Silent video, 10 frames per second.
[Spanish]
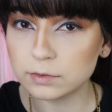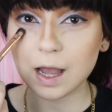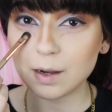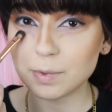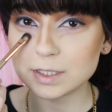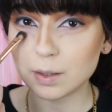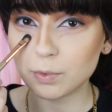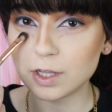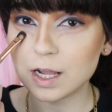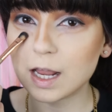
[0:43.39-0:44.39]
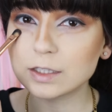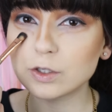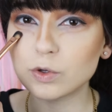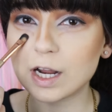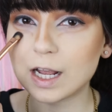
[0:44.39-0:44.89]
al pasar por delante
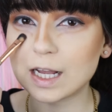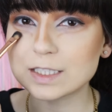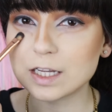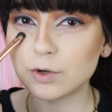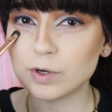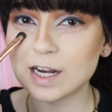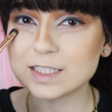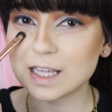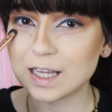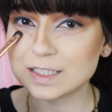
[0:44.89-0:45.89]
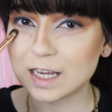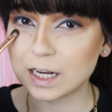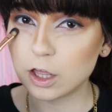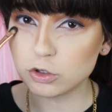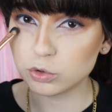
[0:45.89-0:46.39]
de una casa en ruinas que hay
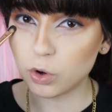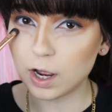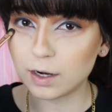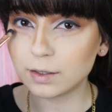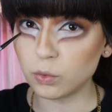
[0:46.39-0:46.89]
cerca de su hogar,